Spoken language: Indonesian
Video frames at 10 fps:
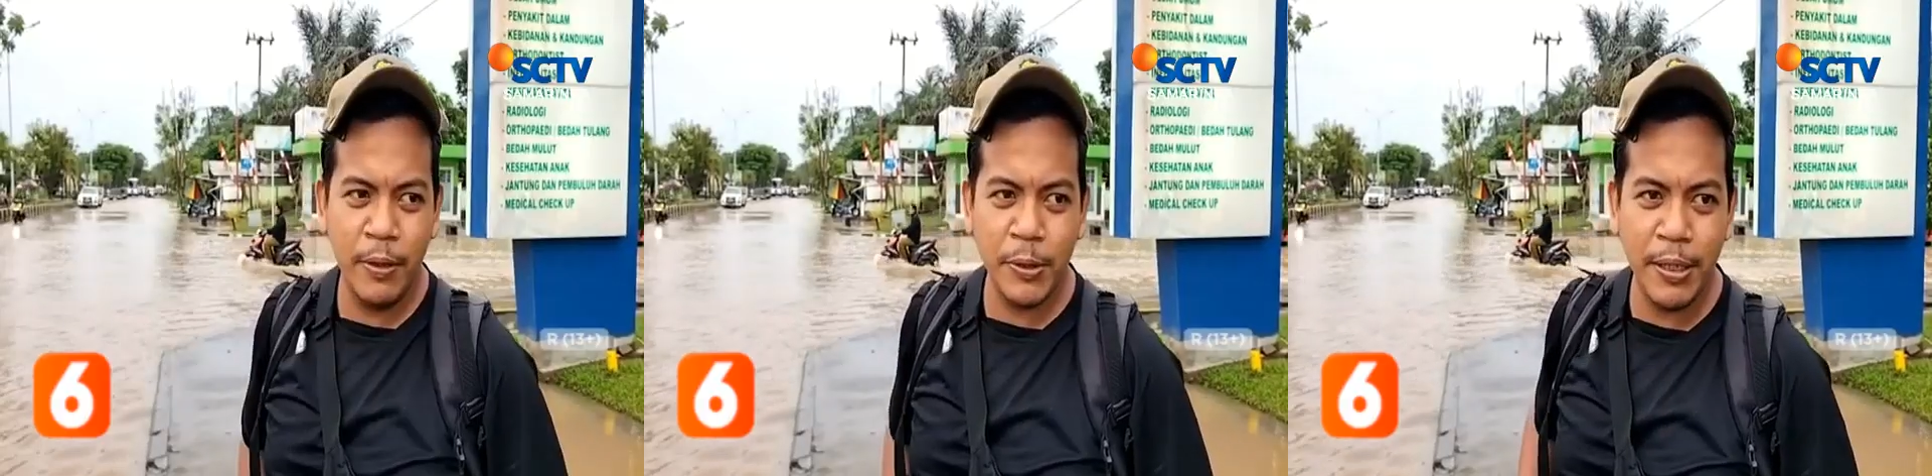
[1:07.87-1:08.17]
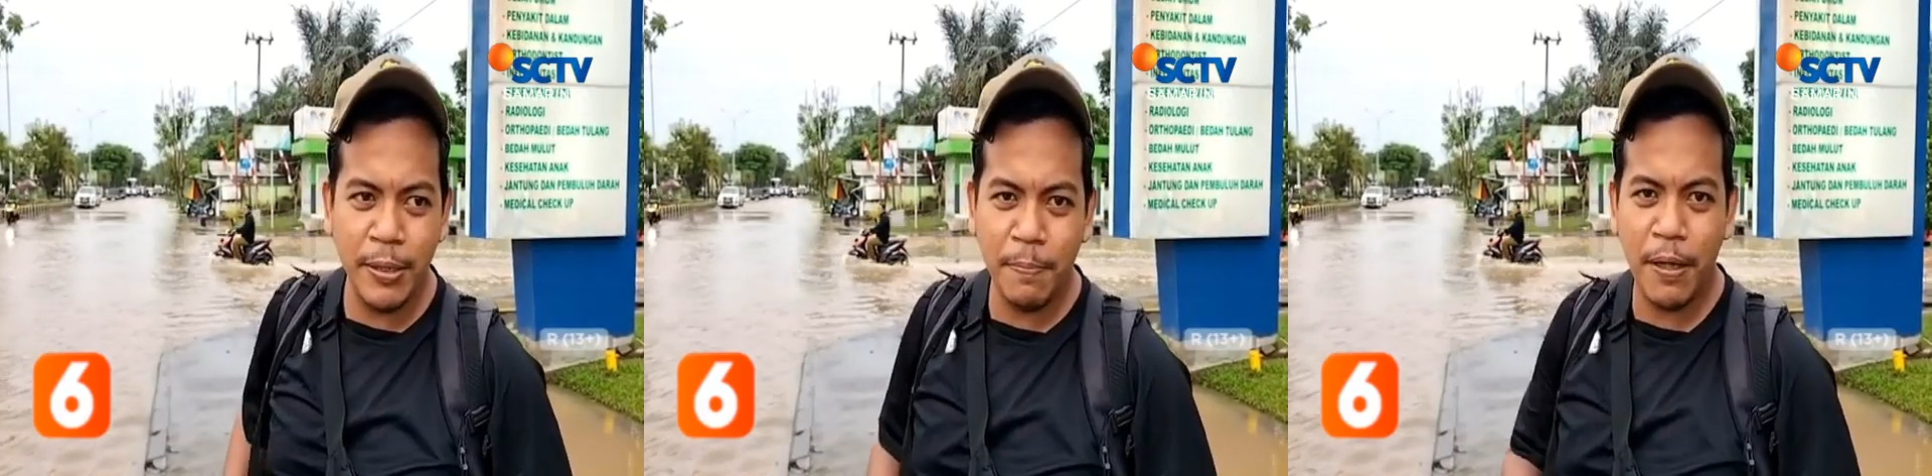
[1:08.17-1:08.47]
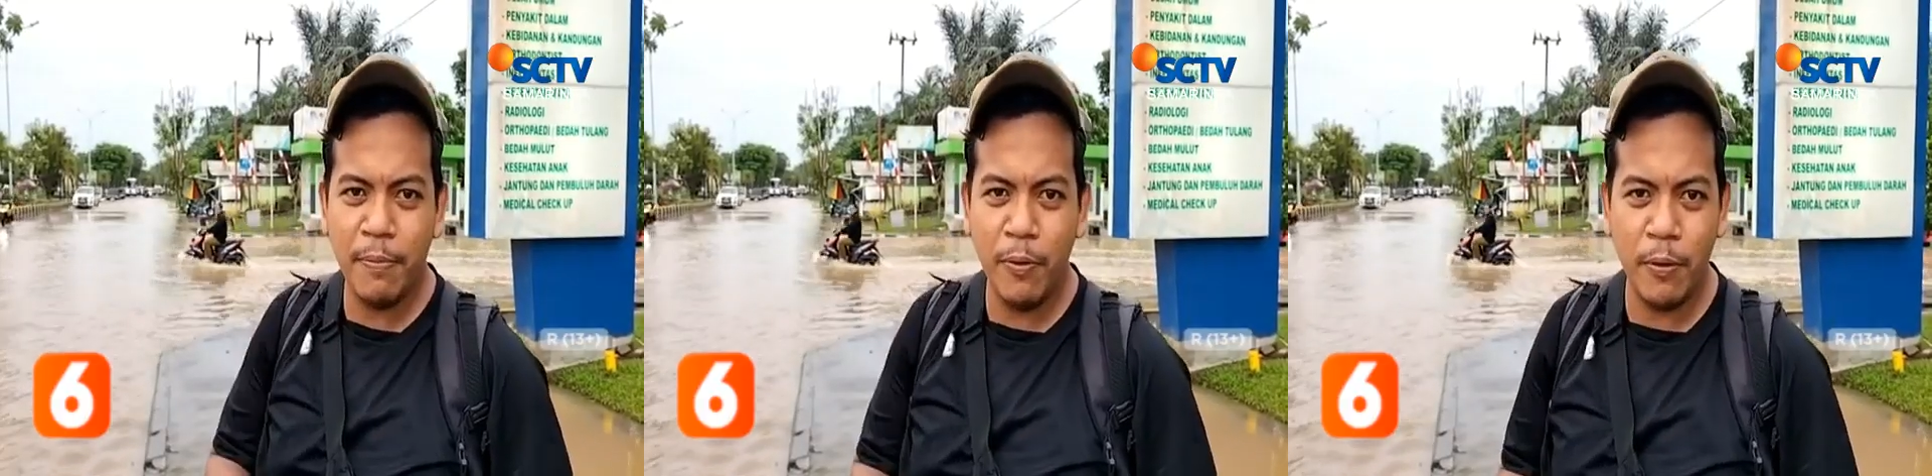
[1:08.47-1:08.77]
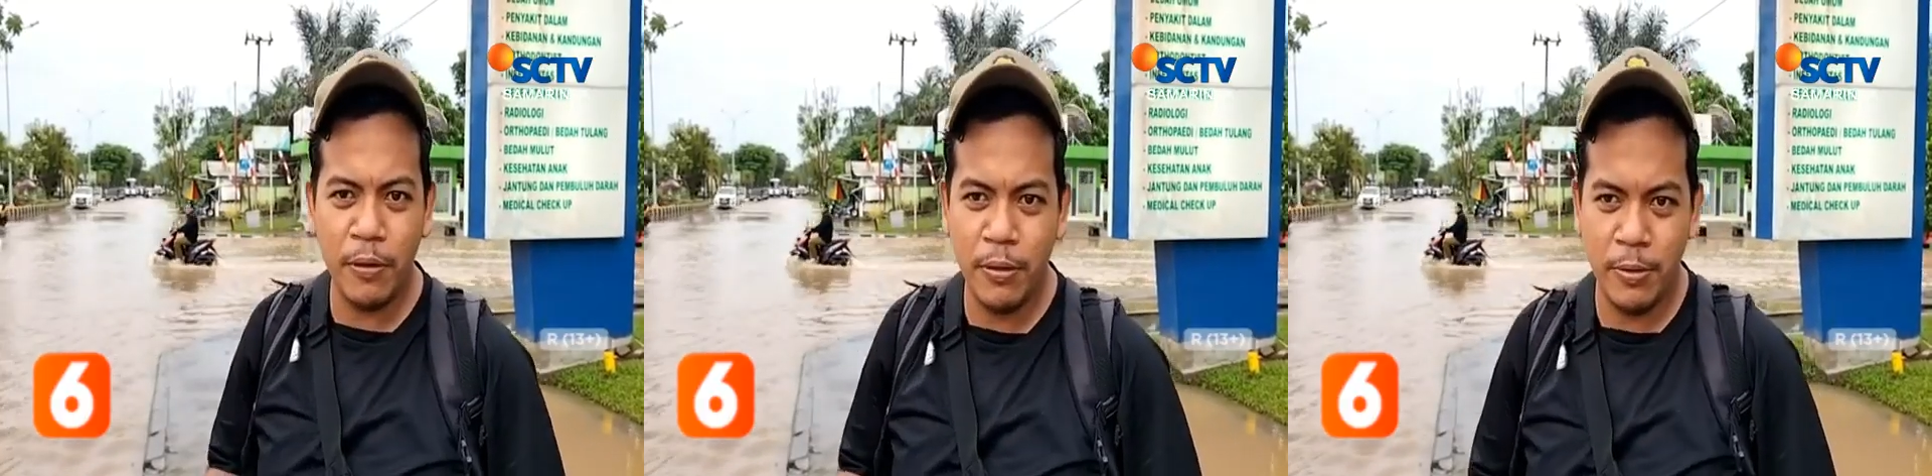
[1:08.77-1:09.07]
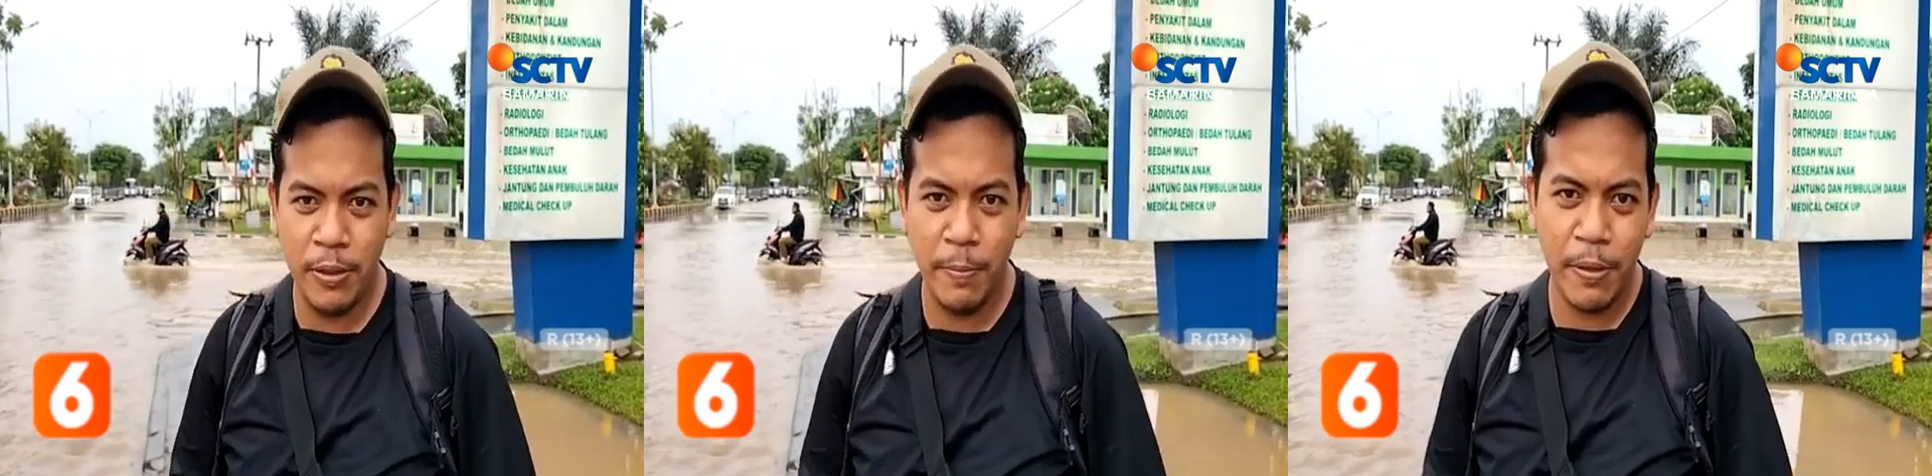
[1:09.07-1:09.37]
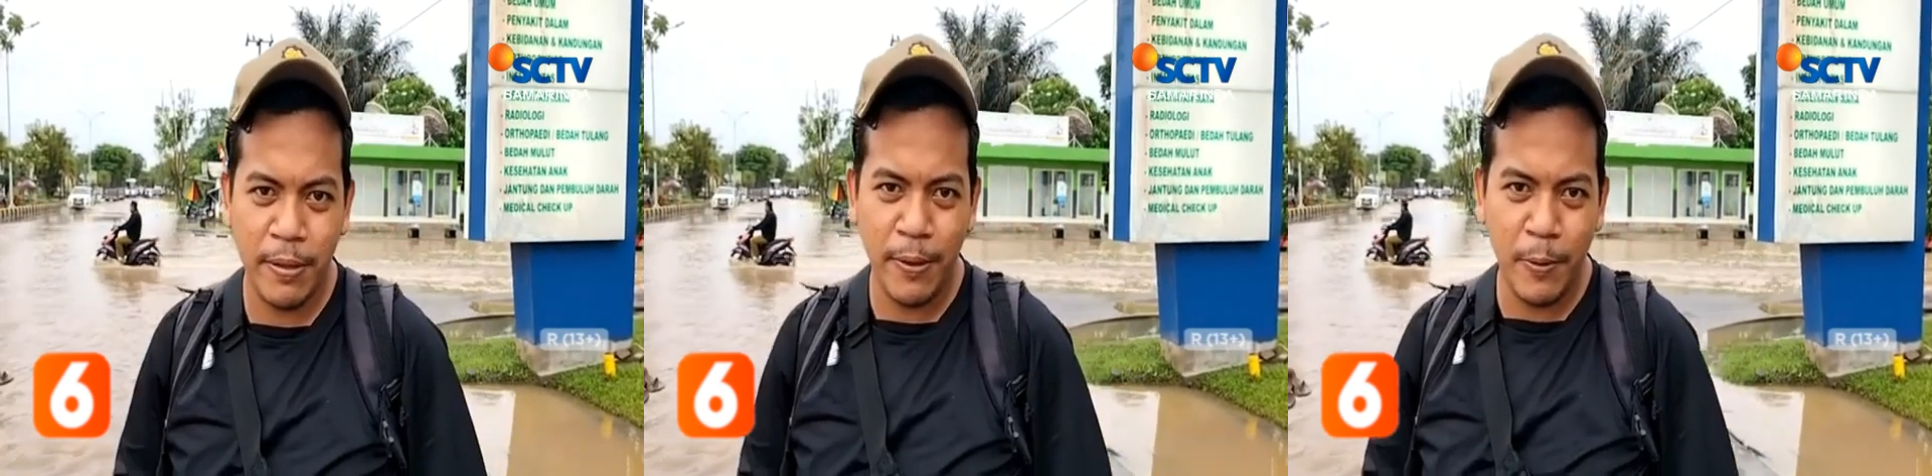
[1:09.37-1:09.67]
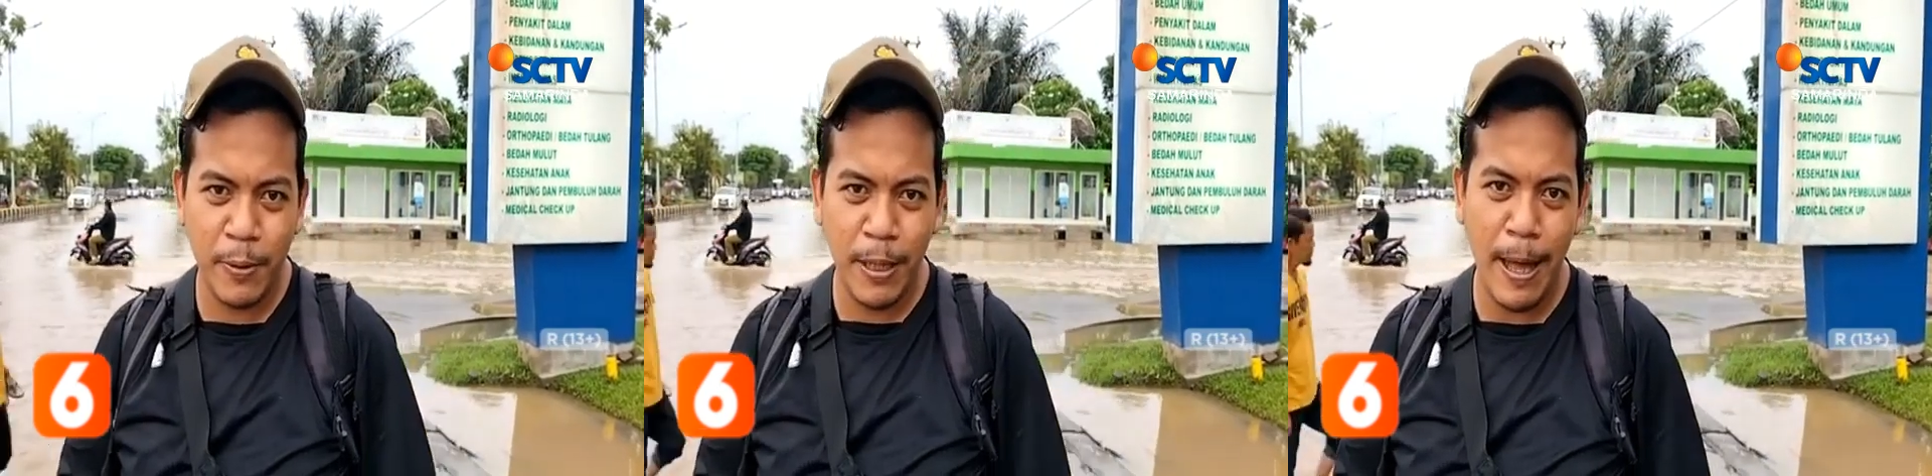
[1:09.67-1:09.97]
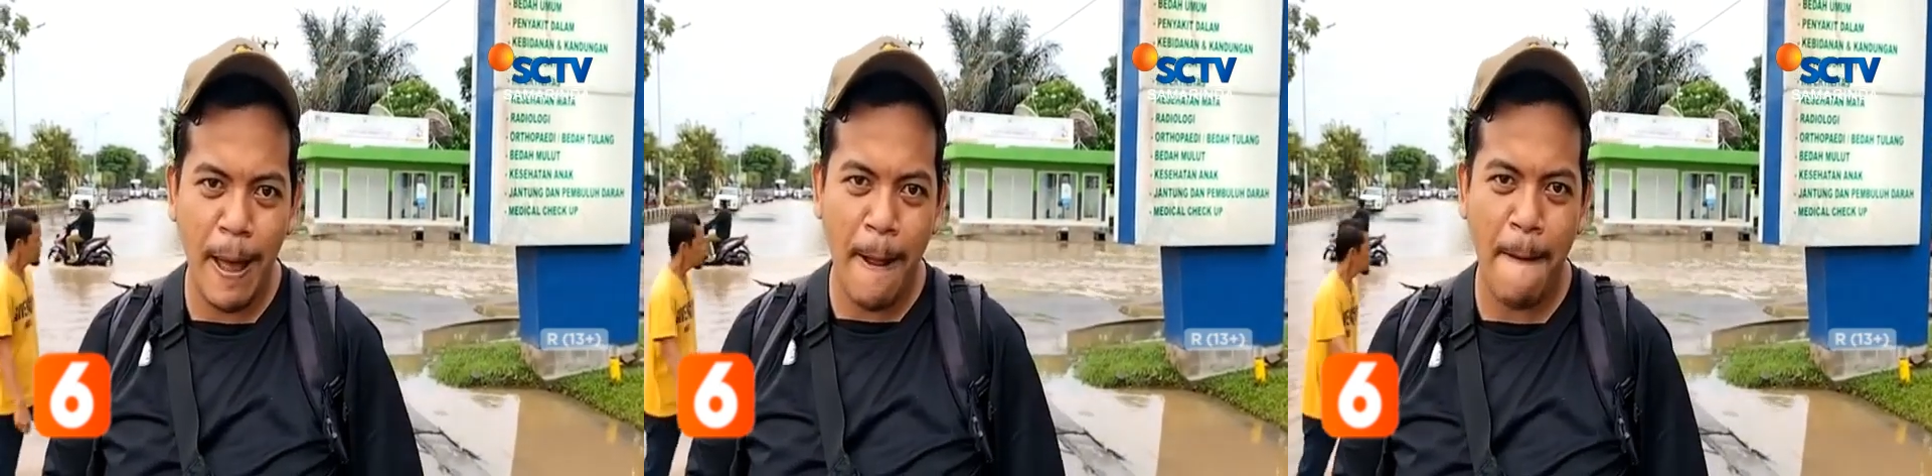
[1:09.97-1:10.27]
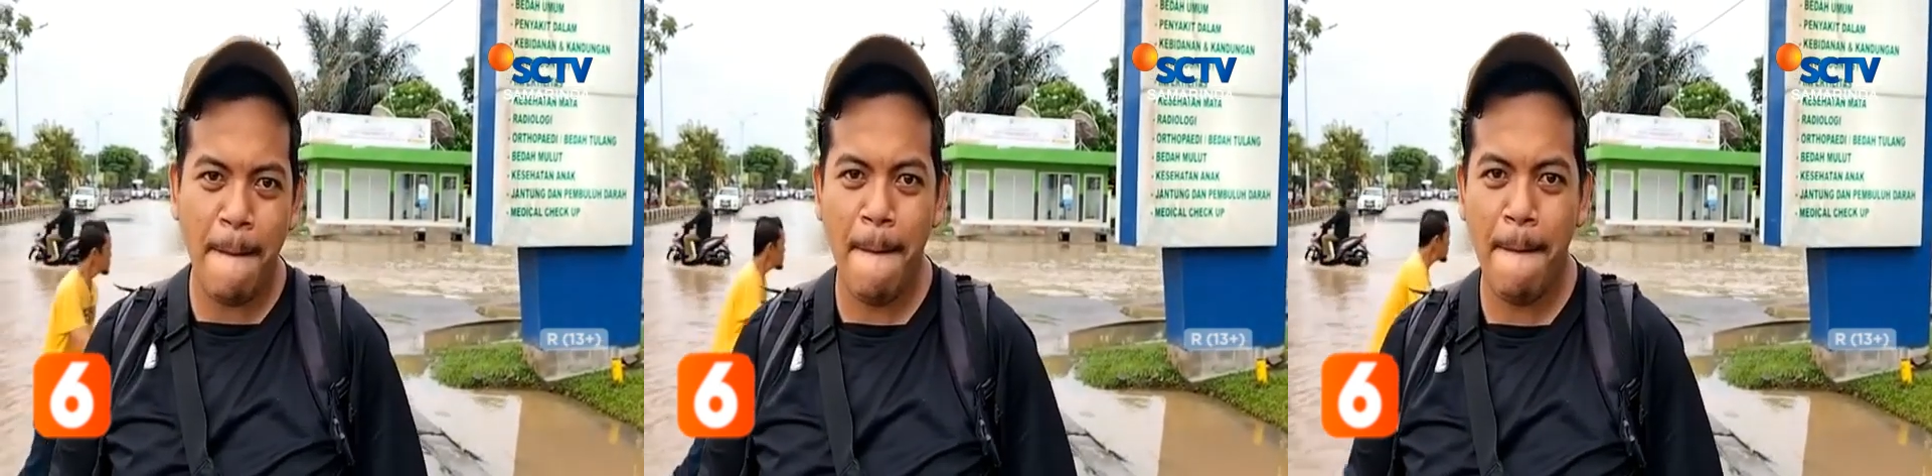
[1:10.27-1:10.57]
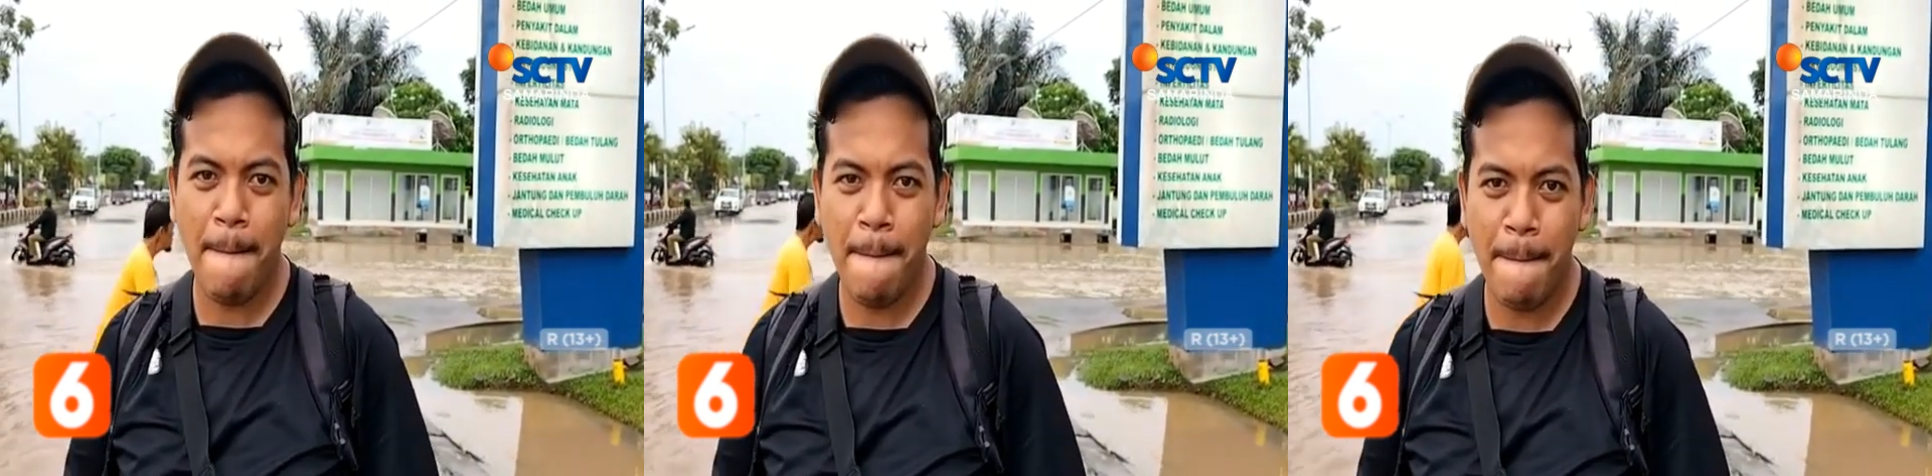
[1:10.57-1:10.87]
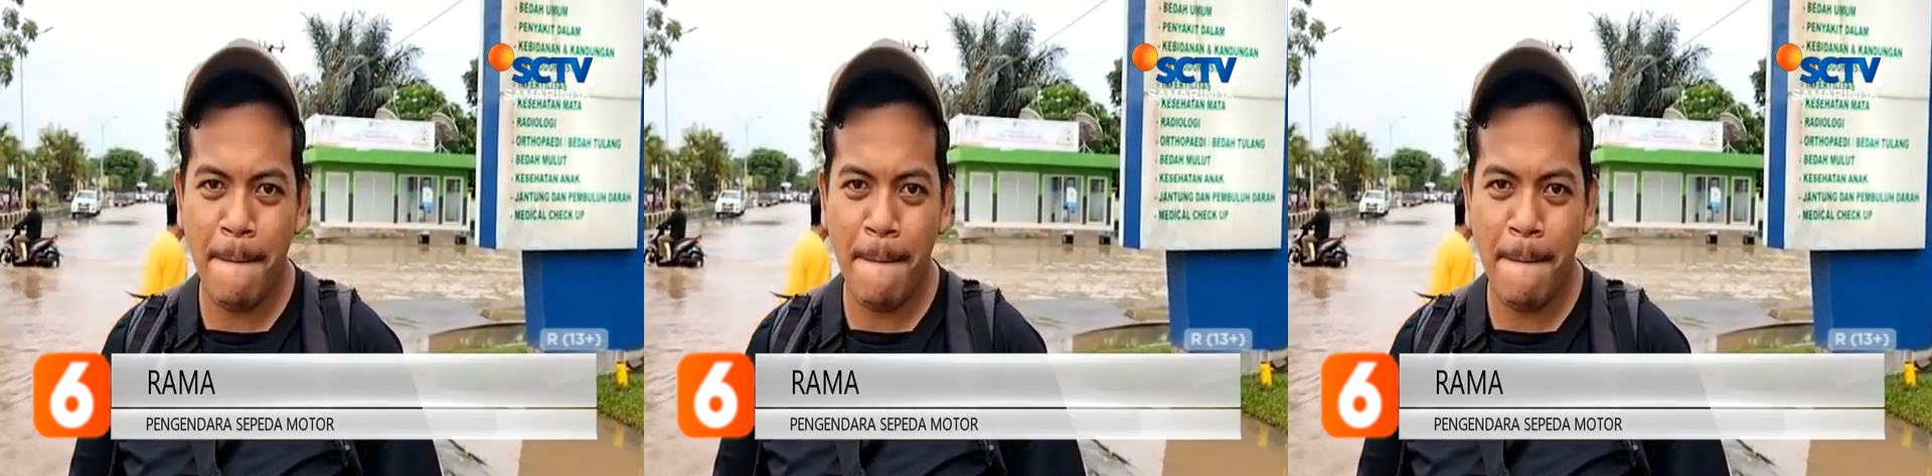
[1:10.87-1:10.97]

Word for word: Lojanan pak mau ke Samarinda kota uh,